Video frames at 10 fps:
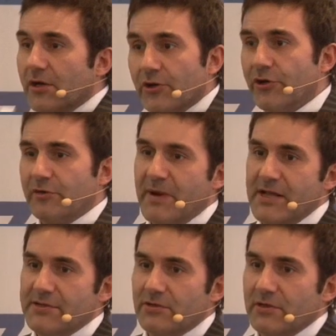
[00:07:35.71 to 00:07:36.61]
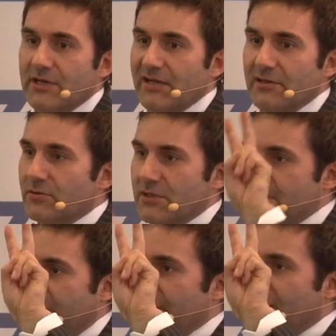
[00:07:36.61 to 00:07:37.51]
Rückmeldung kann nur
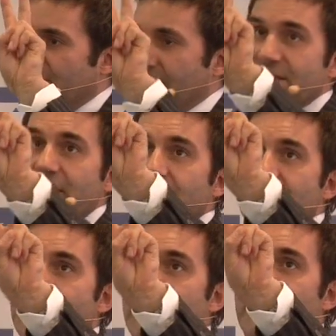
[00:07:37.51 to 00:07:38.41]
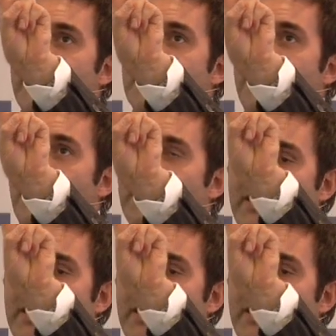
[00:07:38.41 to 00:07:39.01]
zweierlei, in zweierlei Form